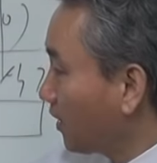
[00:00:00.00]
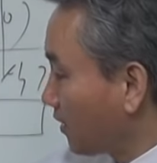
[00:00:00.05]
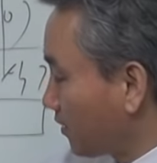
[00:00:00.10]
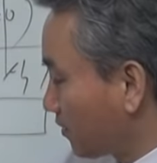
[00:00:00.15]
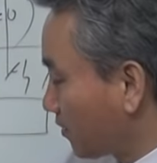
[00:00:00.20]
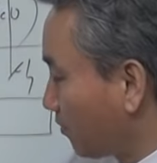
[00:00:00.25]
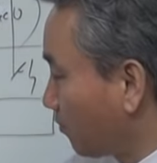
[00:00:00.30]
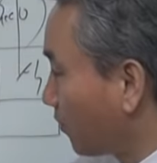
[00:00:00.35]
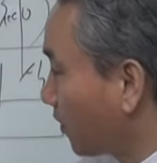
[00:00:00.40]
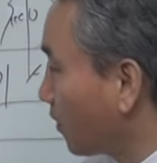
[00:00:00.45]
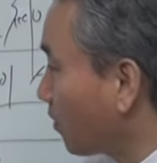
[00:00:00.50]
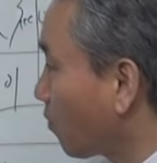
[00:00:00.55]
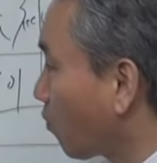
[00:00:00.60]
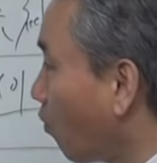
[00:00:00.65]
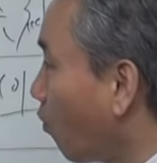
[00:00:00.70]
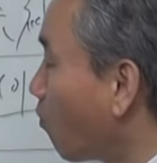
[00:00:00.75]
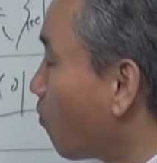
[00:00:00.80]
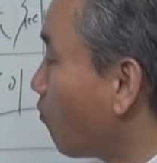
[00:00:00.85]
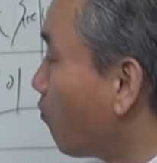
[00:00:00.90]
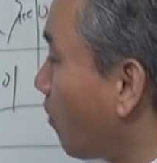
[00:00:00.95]
그래서 우리는
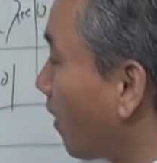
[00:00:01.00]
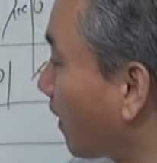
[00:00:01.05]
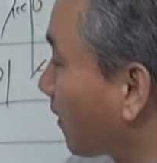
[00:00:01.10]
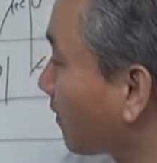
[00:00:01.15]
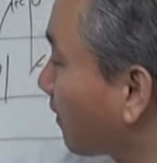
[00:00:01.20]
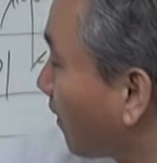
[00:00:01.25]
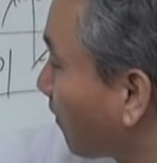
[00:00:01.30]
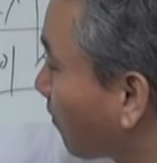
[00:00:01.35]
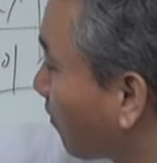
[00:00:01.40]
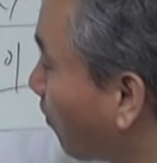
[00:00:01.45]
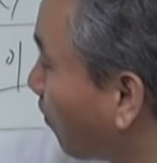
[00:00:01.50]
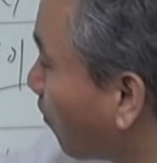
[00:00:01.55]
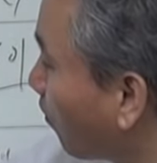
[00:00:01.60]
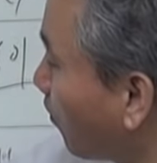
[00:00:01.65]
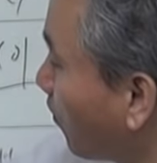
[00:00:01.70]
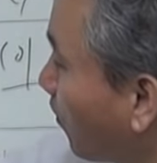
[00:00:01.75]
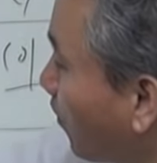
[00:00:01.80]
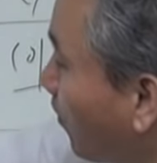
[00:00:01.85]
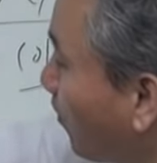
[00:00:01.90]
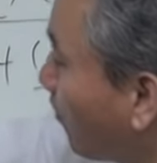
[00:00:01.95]

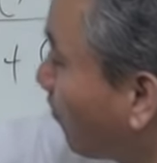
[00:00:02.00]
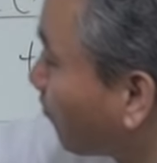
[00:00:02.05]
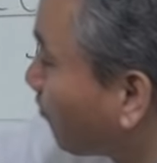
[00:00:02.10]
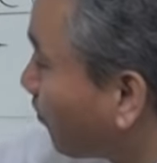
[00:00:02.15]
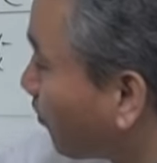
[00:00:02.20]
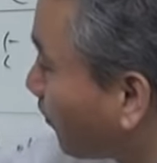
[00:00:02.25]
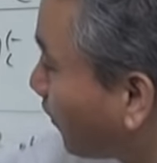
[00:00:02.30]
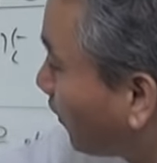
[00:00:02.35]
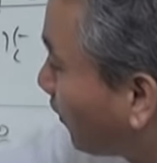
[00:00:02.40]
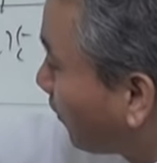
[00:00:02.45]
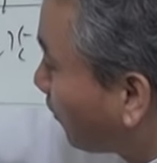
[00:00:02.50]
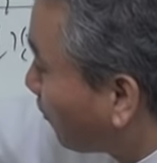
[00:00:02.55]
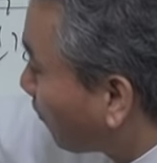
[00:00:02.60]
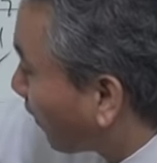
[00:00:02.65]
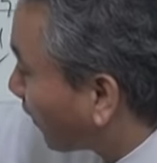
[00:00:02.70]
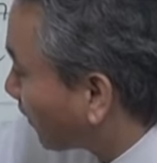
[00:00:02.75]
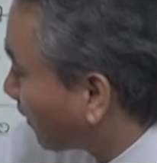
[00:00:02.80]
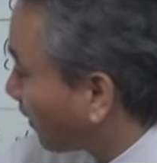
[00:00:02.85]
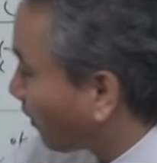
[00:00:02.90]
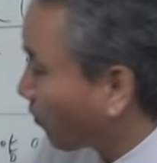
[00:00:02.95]
공부하느라고,
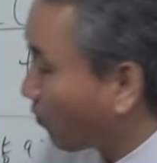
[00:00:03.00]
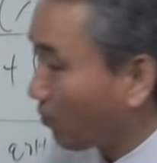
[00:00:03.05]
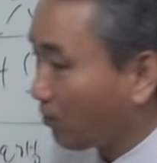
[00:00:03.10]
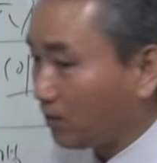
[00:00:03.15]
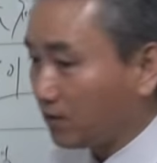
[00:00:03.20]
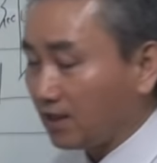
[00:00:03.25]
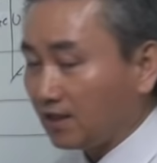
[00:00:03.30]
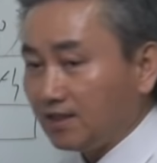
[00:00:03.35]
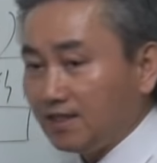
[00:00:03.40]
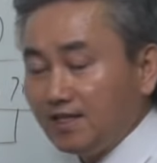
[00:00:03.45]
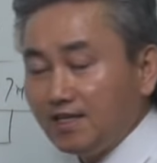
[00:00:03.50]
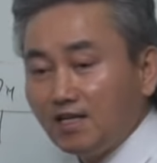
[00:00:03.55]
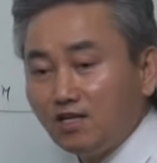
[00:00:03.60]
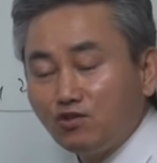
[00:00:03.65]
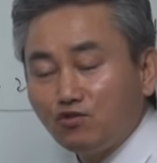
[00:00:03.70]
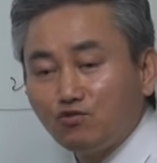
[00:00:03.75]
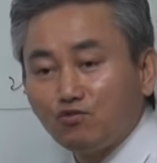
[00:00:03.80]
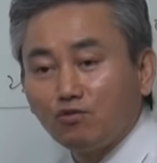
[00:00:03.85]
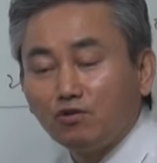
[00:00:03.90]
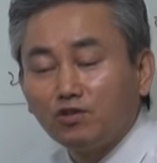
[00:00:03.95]
비교하느라고 그냥
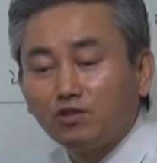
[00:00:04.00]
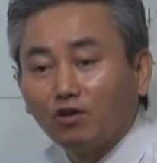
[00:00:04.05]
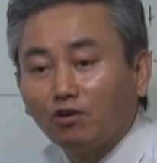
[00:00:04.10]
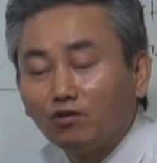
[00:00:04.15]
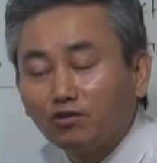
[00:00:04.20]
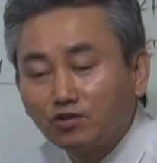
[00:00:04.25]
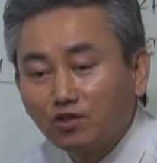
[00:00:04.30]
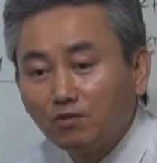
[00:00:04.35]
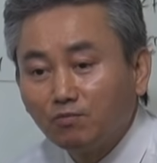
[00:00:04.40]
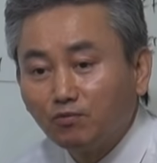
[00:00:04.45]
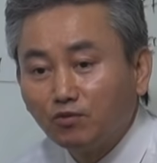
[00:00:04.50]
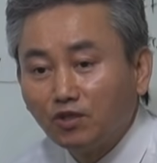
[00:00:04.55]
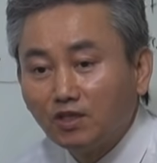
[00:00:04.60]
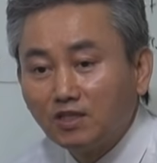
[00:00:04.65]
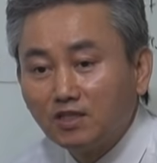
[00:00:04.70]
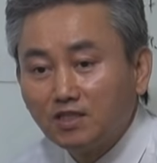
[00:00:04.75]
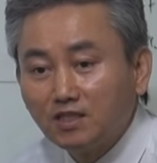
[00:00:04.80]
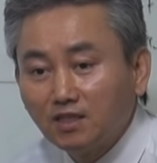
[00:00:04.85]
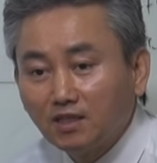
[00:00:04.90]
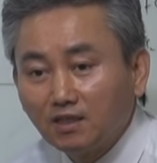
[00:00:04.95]
일주를 적었을
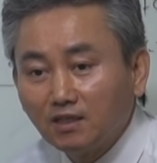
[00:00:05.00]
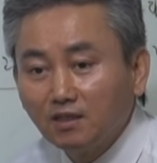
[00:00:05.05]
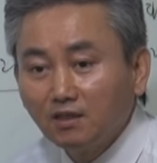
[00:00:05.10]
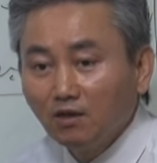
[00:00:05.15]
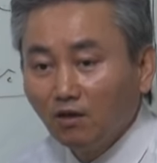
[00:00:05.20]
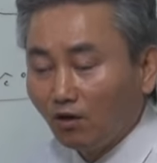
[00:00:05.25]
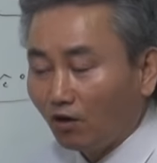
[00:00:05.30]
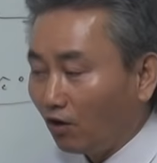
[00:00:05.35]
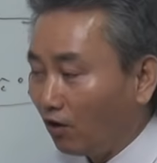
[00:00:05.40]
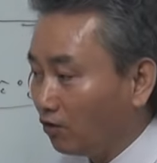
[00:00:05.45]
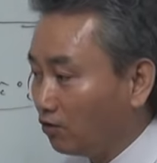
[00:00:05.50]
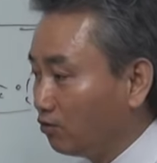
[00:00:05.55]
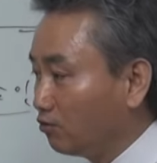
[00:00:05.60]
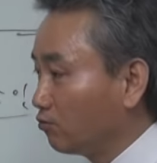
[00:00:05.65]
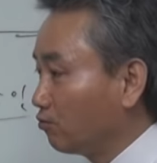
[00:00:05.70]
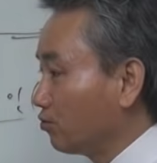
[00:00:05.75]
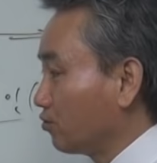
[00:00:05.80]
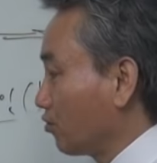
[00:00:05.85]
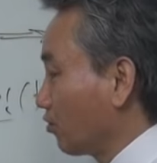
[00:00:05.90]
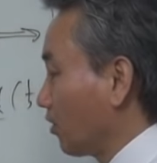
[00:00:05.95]
뿐이지 어느
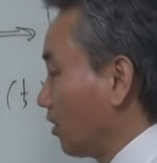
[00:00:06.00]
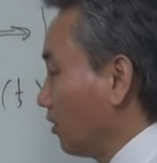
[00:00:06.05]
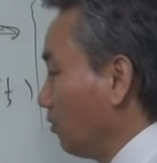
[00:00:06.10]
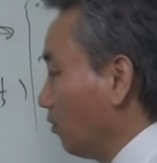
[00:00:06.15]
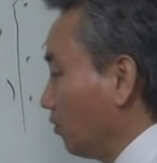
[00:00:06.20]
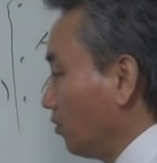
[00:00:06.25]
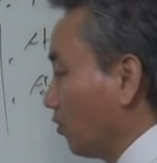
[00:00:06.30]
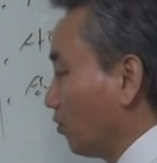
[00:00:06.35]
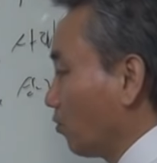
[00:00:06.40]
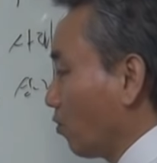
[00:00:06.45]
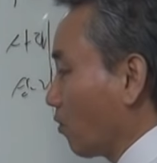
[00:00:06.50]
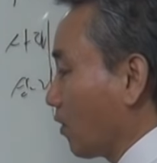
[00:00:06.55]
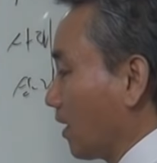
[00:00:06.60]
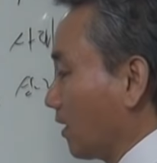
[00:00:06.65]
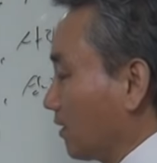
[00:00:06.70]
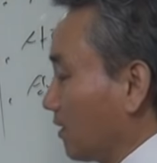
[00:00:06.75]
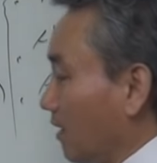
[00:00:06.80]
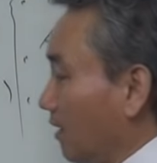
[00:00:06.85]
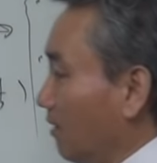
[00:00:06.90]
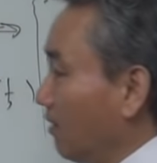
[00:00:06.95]
구석에 놓여도
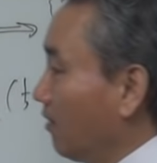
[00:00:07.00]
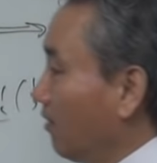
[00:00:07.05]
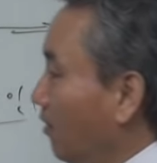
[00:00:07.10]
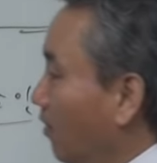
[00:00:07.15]
똑같다.